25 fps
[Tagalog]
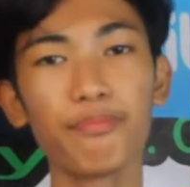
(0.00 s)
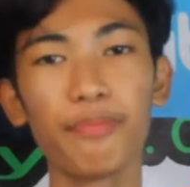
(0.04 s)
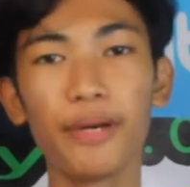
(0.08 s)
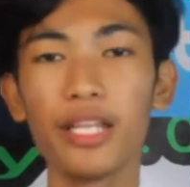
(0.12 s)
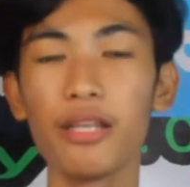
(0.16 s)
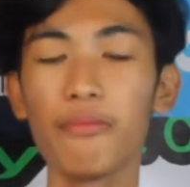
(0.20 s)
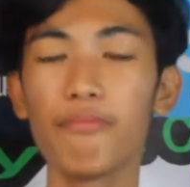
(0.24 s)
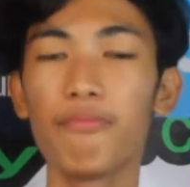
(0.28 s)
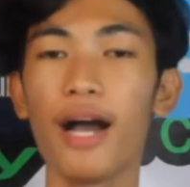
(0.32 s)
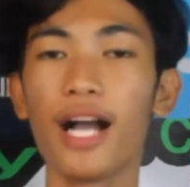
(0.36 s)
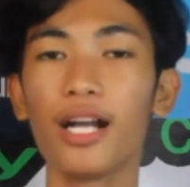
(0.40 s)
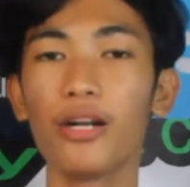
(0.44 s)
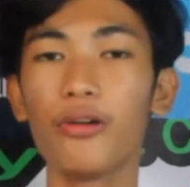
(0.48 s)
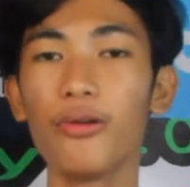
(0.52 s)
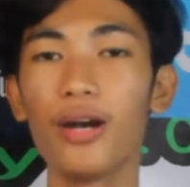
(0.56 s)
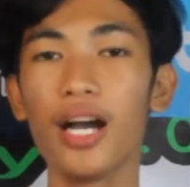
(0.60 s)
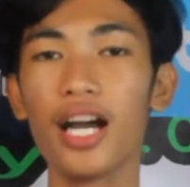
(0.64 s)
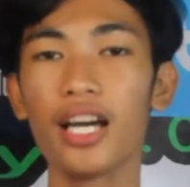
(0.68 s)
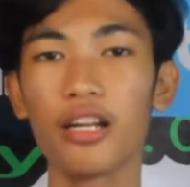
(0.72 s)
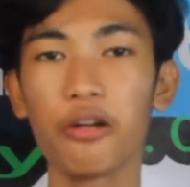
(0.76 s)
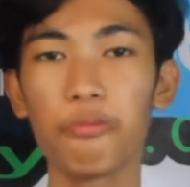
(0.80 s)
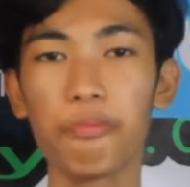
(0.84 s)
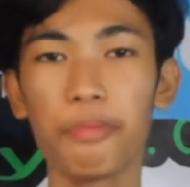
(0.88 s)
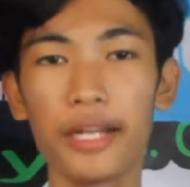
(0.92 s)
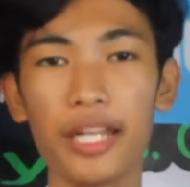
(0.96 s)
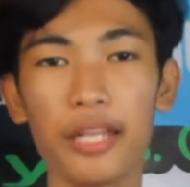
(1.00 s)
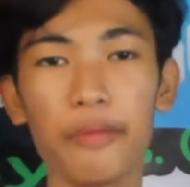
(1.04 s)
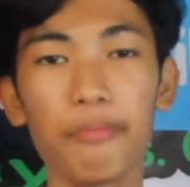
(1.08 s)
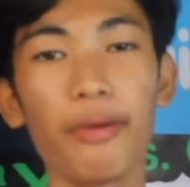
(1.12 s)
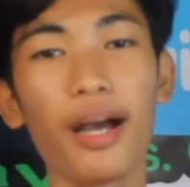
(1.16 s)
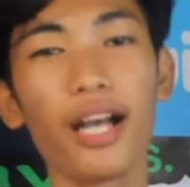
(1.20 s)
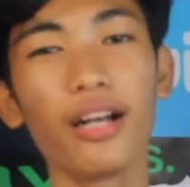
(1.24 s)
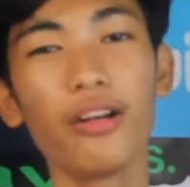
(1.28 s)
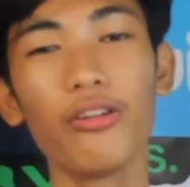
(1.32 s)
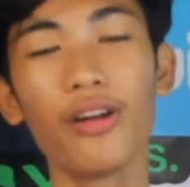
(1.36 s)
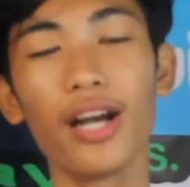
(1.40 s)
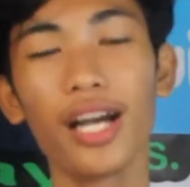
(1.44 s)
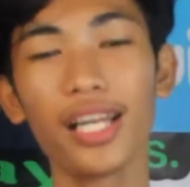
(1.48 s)
Panibagong araw,
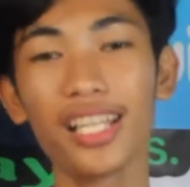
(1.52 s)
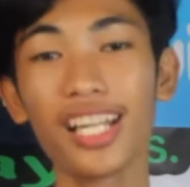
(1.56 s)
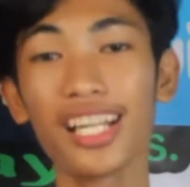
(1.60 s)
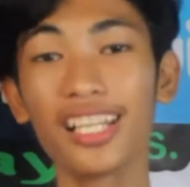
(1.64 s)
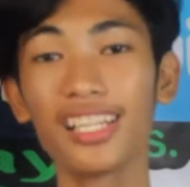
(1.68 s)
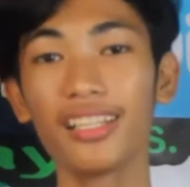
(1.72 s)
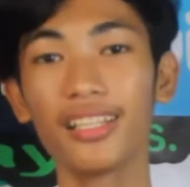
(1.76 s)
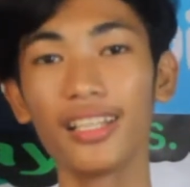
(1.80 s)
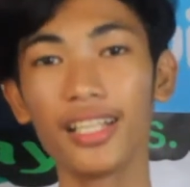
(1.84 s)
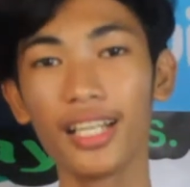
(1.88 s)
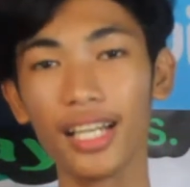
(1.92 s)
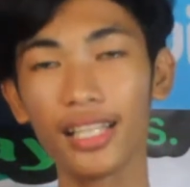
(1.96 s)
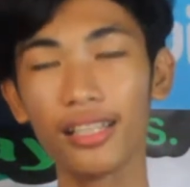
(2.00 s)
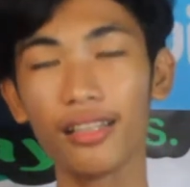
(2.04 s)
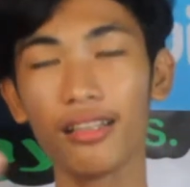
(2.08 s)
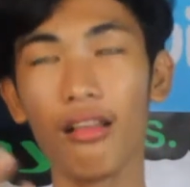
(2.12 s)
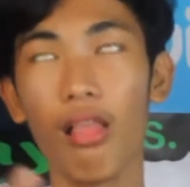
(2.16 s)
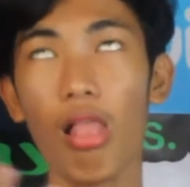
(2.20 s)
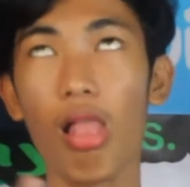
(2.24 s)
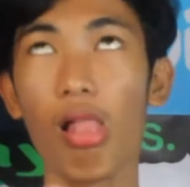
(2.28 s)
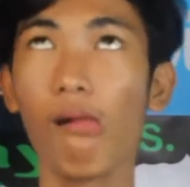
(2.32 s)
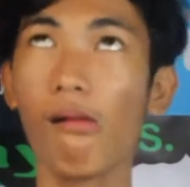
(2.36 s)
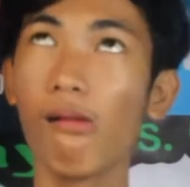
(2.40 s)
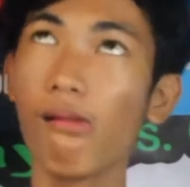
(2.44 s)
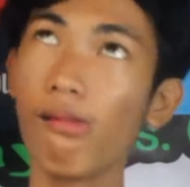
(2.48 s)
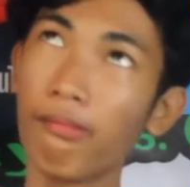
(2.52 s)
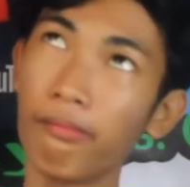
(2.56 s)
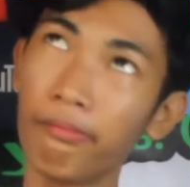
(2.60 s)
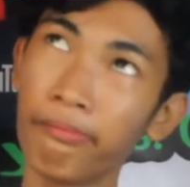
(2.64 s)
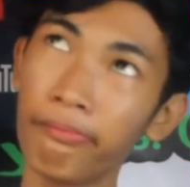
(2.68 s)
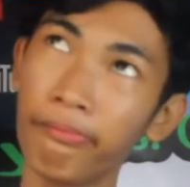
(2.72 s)
panibagong katan... Kat uh.